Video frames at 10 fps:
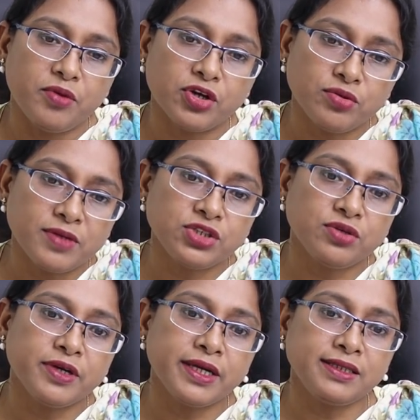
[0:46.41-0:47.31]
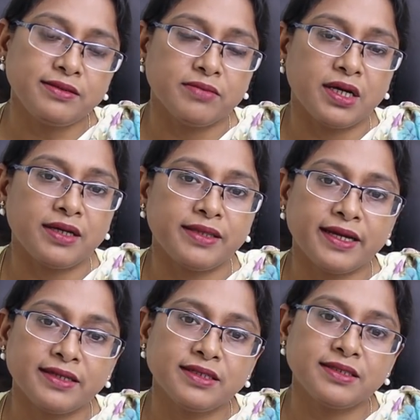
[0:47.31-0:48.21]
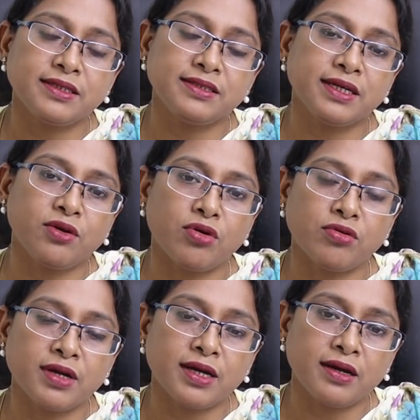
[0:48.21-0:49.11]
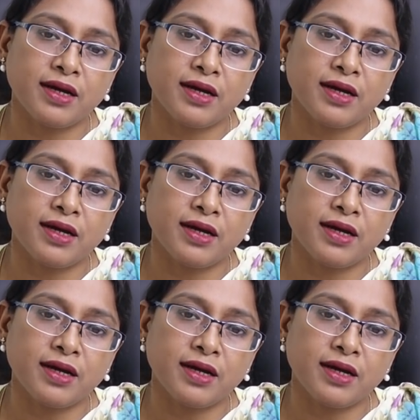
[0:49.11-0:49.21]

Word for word: বর্তমান সময়ে দেখা যাচ্ছে যে করোনা